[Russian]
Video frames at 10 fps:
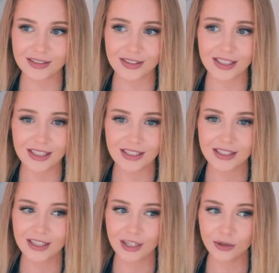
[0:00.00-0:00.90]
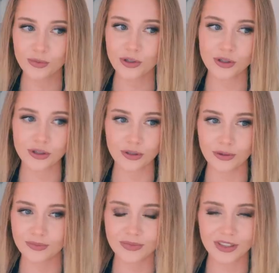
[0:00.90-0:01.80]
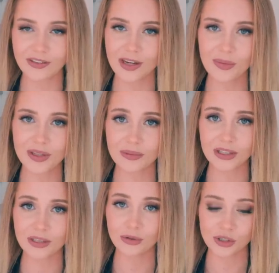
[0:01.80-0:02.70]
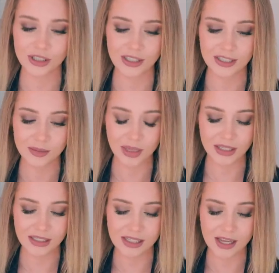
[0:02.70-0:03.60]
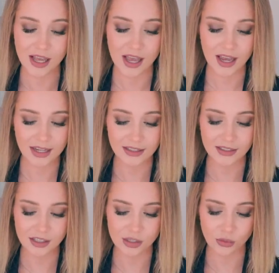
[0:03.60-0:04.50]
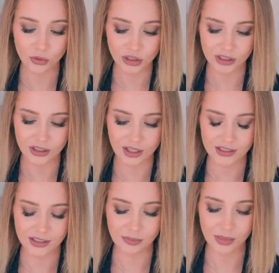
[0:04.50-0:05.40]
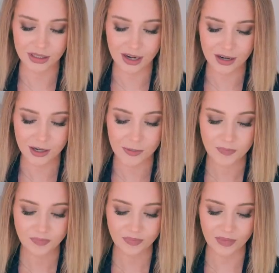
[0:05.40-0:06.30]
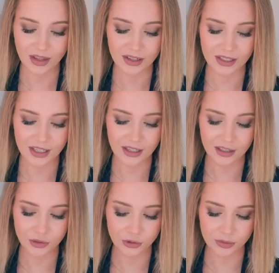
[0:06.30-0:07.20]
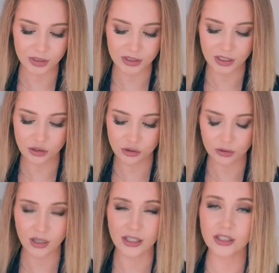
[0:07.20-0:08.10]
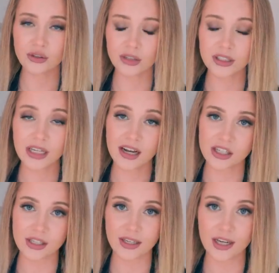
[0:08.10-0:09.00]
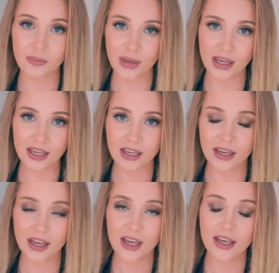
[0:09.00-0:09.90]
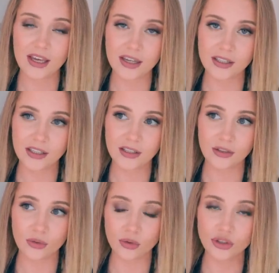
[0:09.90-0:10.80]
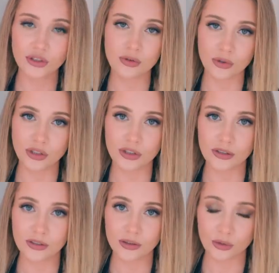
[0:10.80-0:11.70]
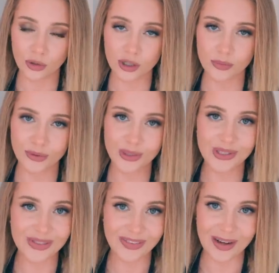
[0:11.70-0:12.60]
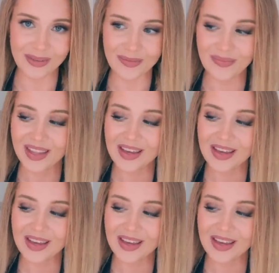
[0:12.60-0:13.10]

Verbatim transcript: И я думаю, что со временем это тоже не изменится. Это также очень классный подарок я хочу вам сказать, что они стоят каждой копейки, и они очень-очень долго будут с вами.